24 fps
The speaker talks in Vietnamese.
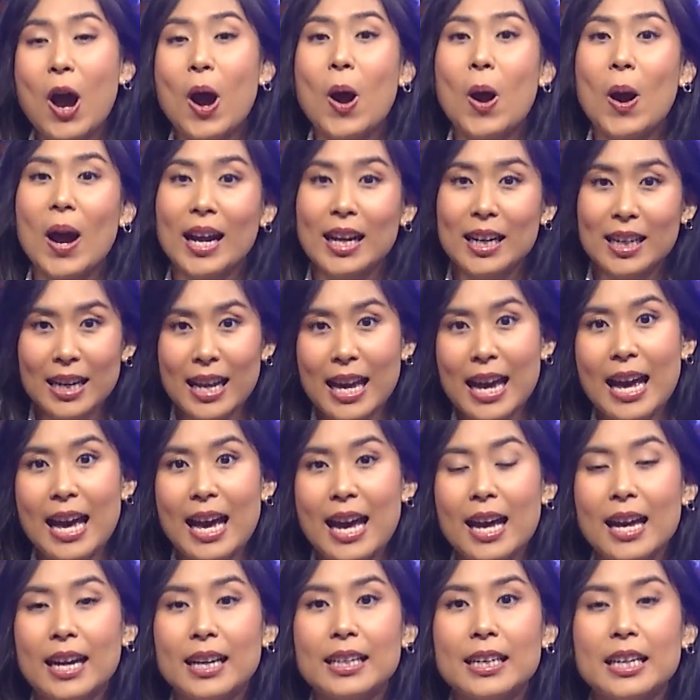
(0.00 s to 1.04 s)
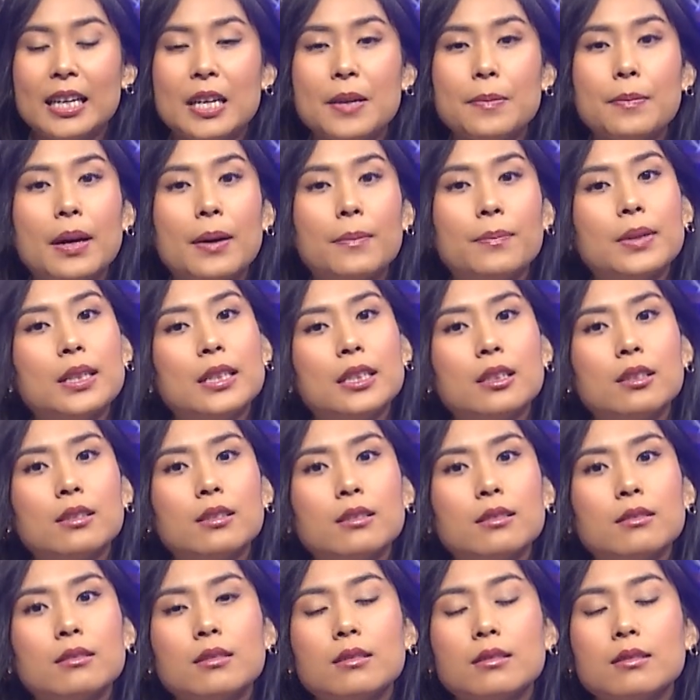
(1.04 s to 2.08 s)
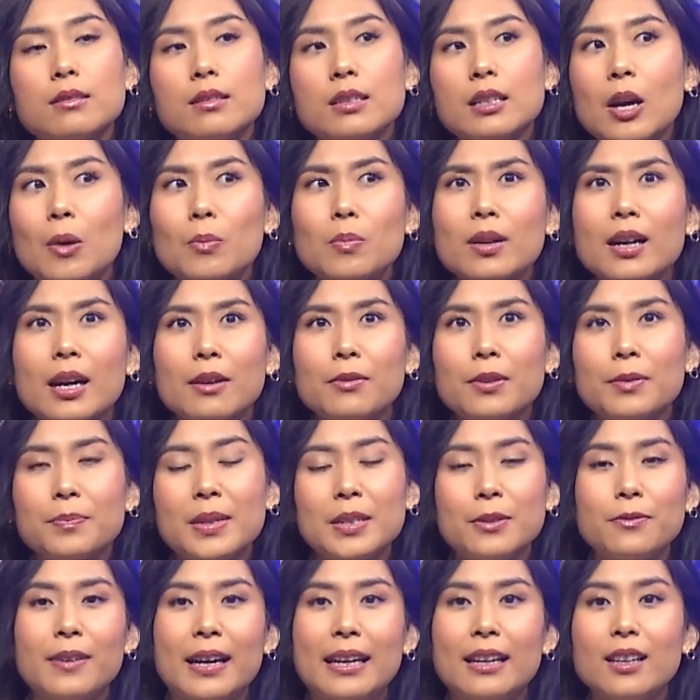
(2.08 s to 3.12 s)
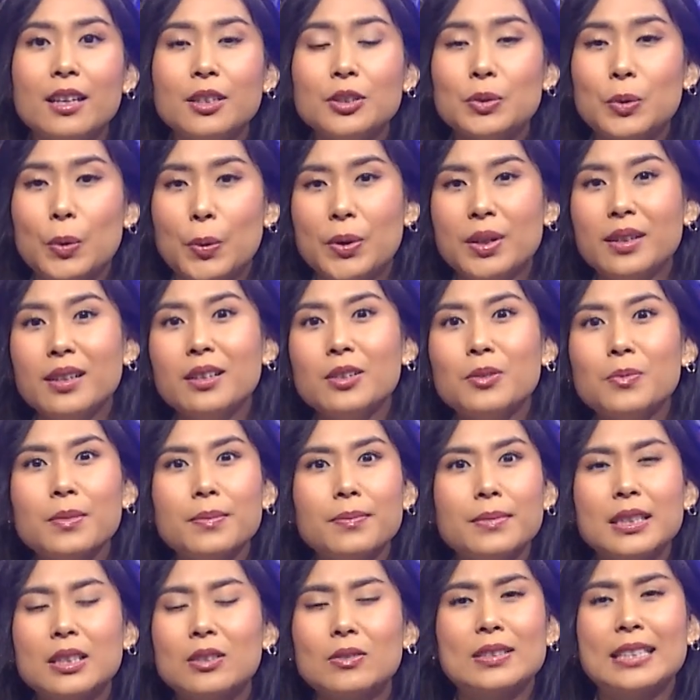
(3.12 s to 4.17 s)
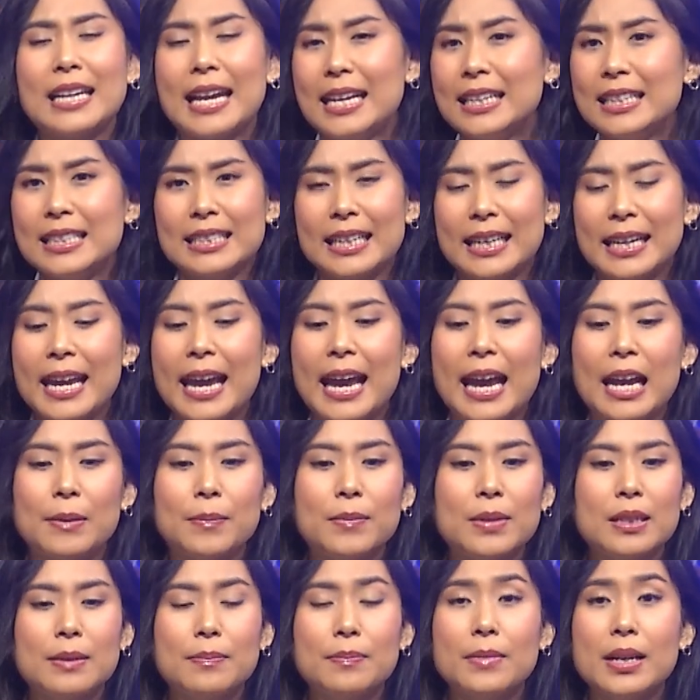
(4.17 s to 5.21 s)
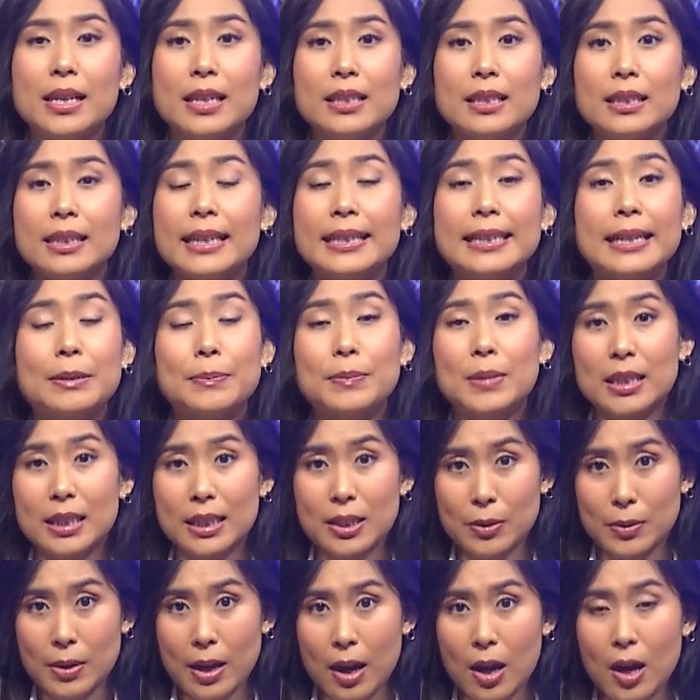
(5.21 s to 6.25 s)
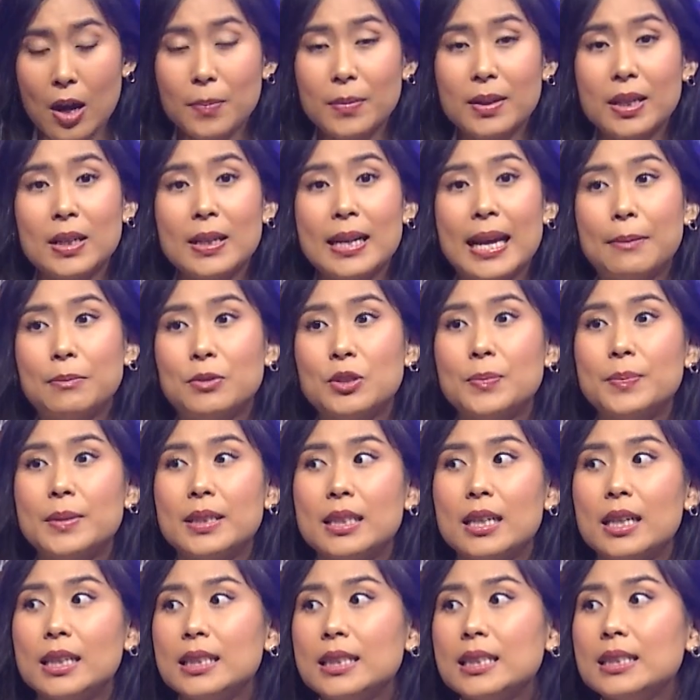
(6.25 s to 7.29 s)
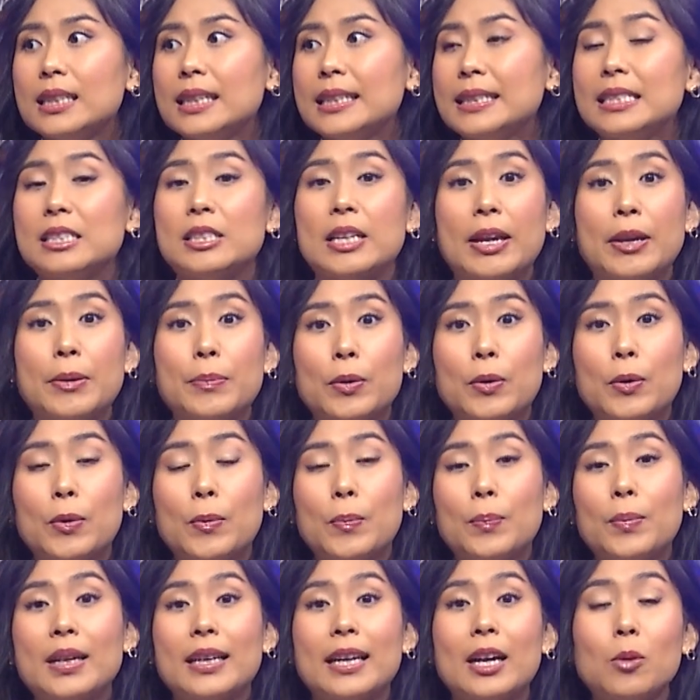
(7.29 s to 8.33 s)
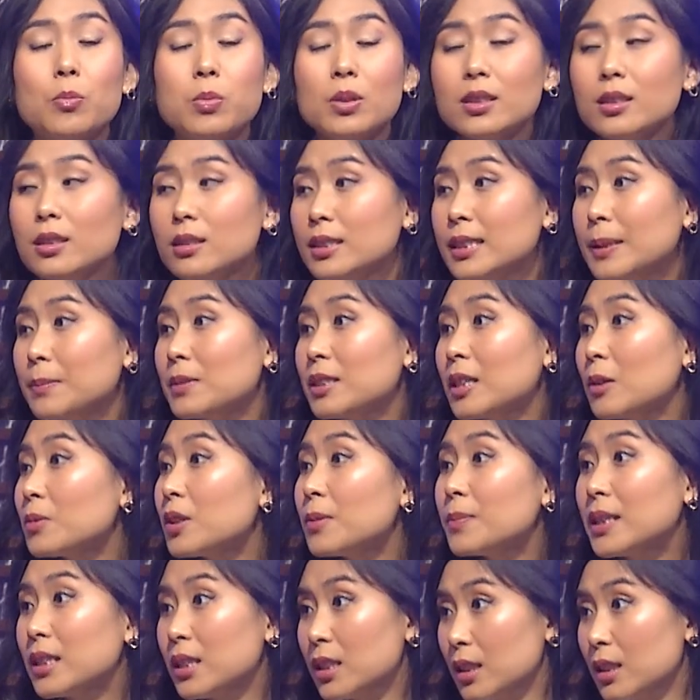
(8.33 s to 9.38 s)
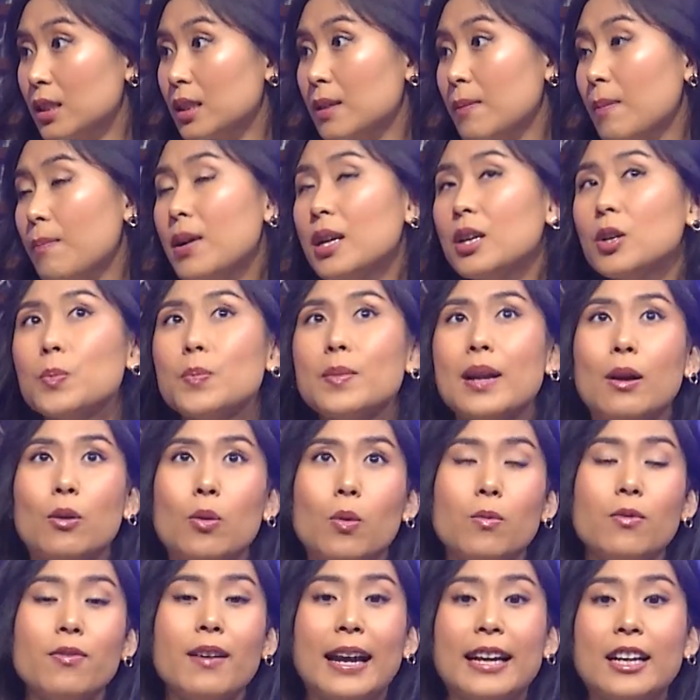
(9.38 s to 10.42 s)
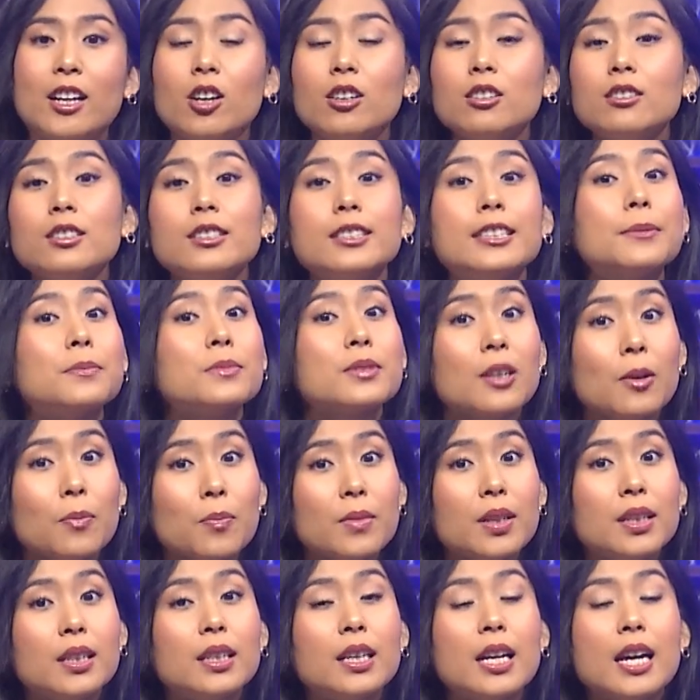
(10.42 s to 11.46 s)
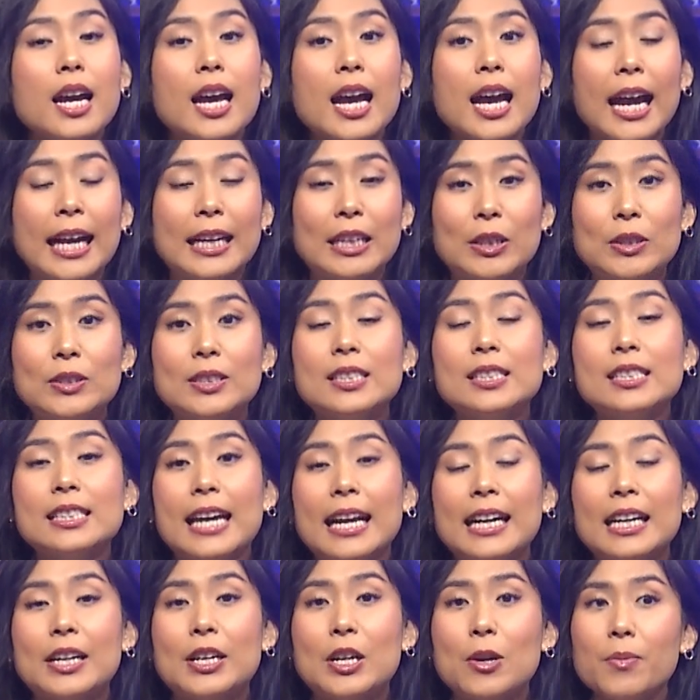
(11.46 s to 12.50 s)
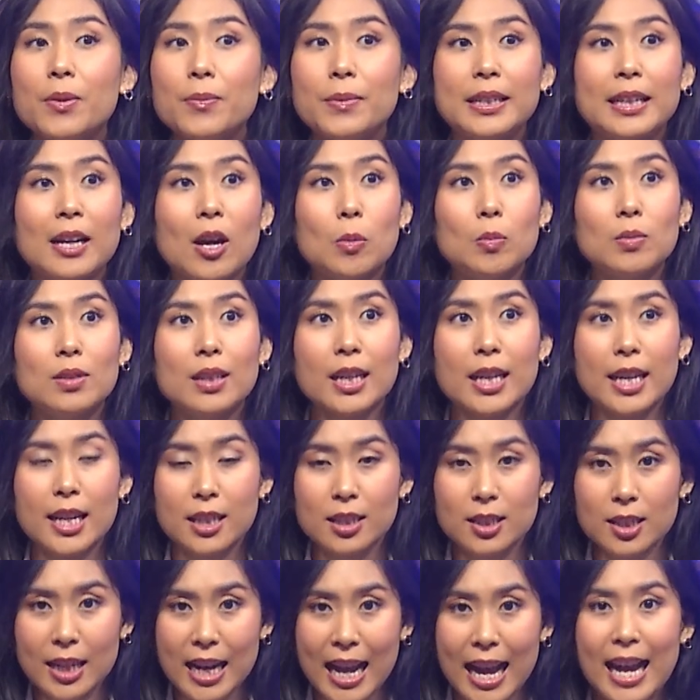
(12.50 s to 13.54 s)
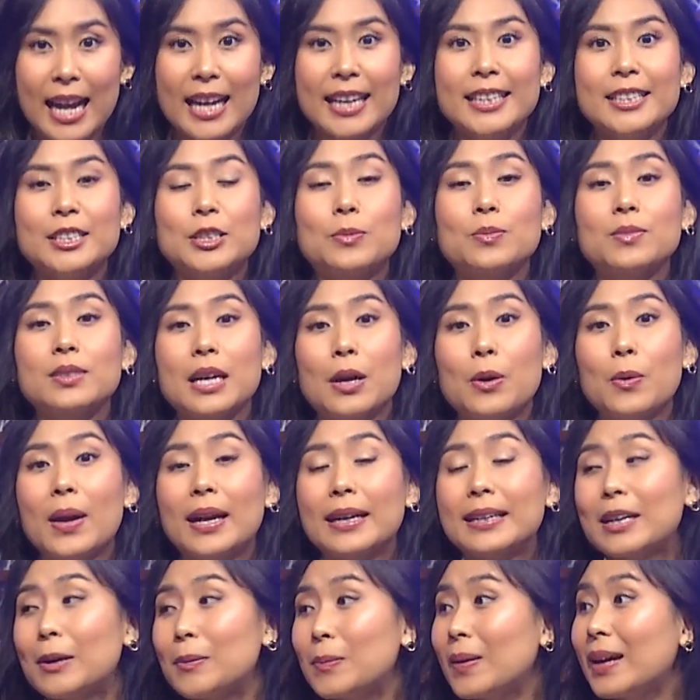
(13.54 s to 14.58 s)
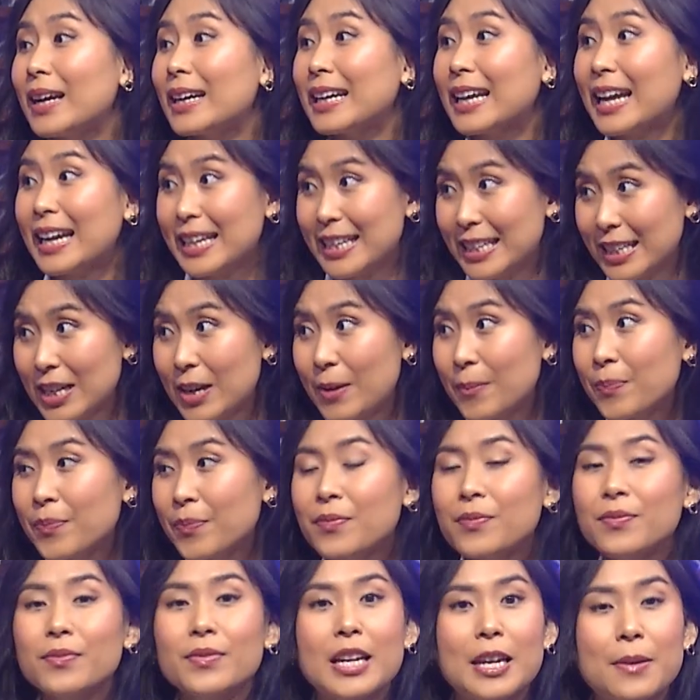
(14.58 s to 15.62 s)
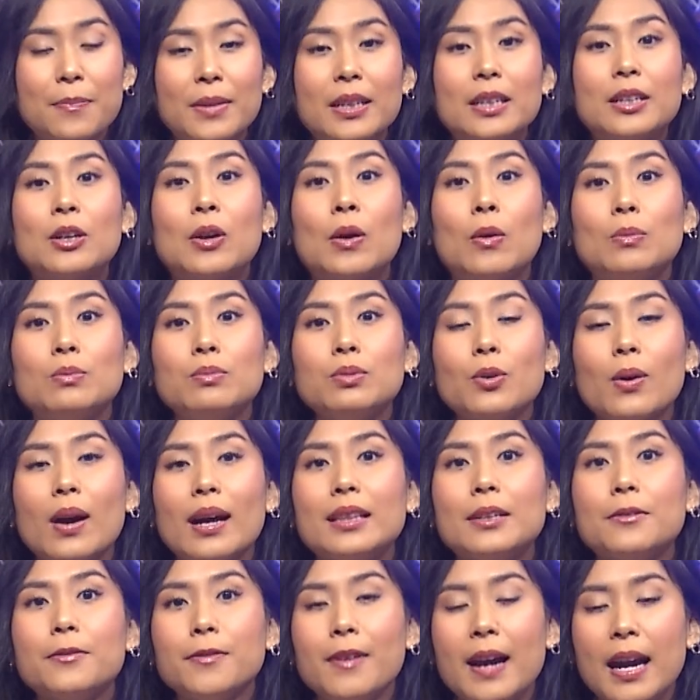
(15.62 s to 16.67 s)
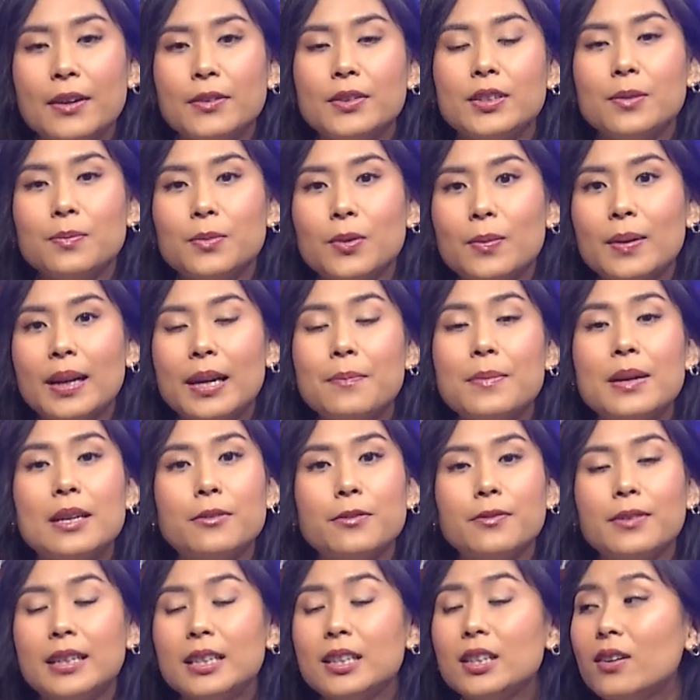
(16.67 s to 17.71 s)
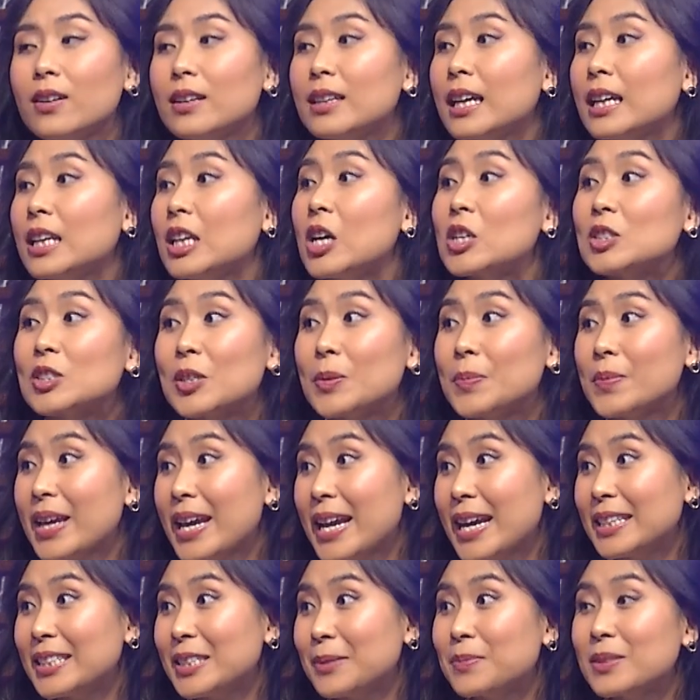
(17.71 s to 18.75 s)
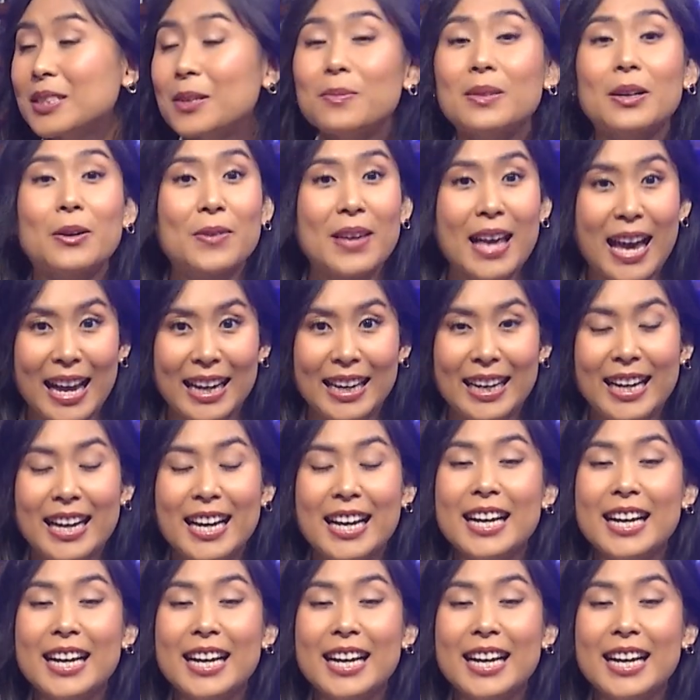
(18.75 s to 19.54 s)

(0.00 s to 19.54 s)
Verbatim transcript: Hoặc là khi mà mình không cần mà mình phải lớn tuổi nữa, lúc mình trẻ đi chẳng hạn, mình bị những cái căn bệnh nào đó nó làm cho mình gần như là disabled, mình không có tự chăm sóc cho mình được, mình lúc nào cũng phải có người chăm sóc mình, hay nói chính xác là nếu mà mình không thực hiện được 2 trong 6 hoạt động hàng ngày đó, thì mình cũng qualify cho một cái benefit gọi là long term care, chăm sóc lâu dài.